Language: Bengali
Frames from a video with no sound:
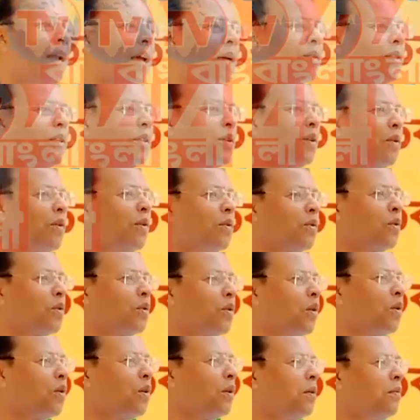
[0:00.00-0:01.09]
প্রমাণ না হচ্ছে
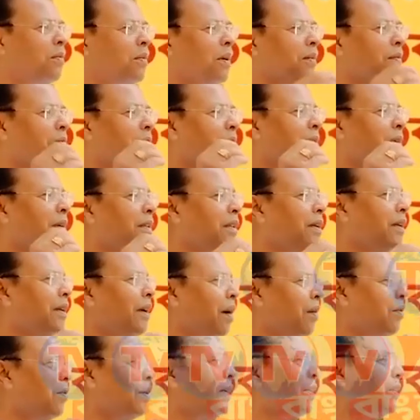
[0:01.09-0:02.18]
তখন তখন
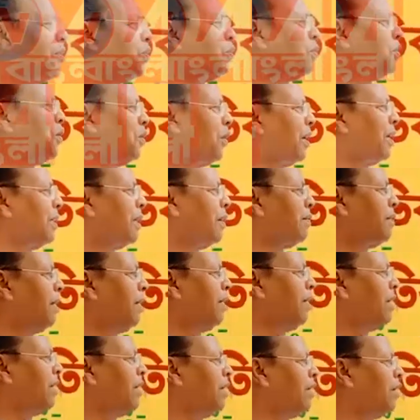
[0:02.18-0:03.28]
কাউকে কি দোষী
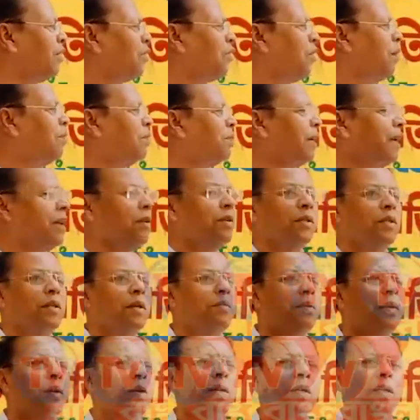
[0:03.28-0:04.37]
করা যাবে
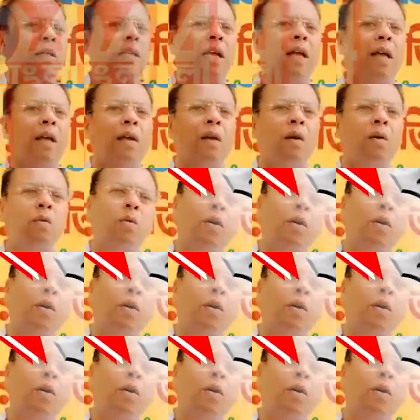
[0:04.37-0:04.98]
সবটাই হচ্ছে বড় কথা